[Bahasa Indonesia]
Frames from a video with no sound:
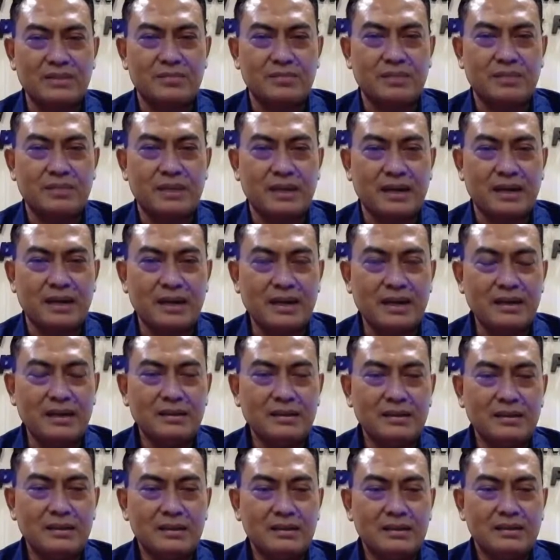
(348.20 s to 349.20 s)
Jepara,
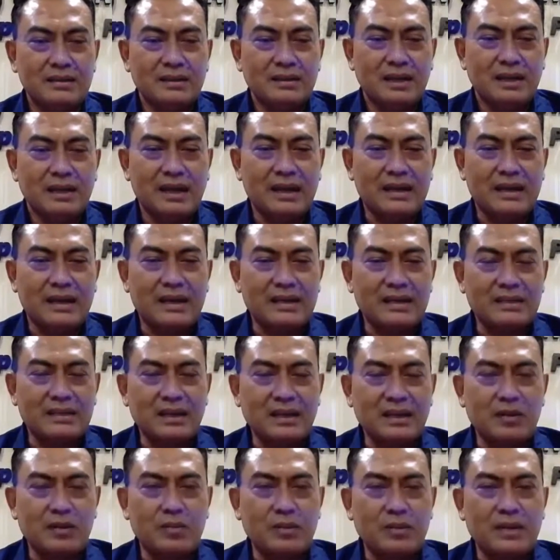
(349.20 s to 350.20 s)
agar
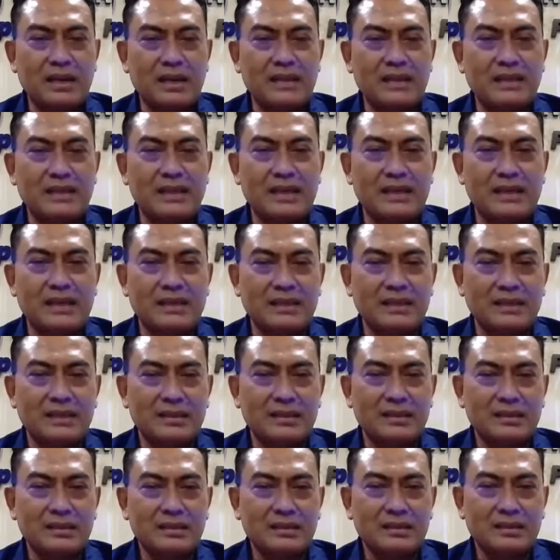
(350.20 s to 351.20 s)
selalu berhati-hati
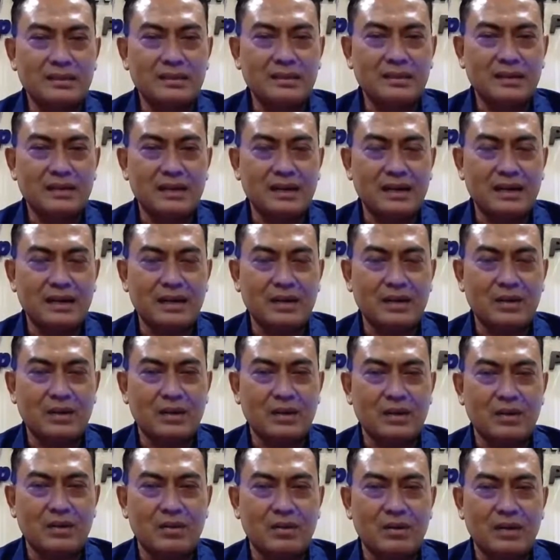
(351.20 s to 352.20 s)
dengan rayuan
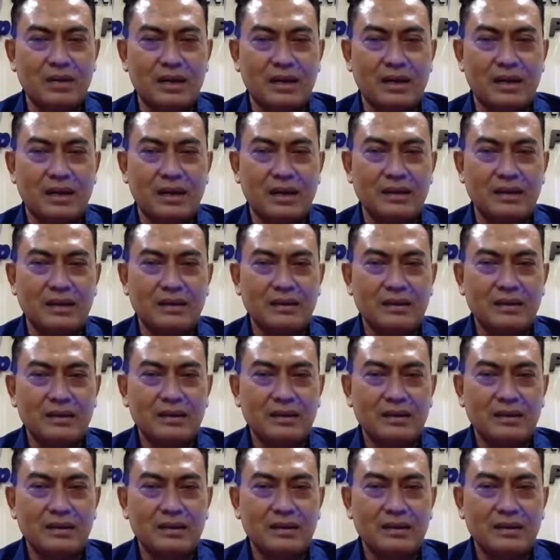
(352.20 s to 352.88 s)
orang,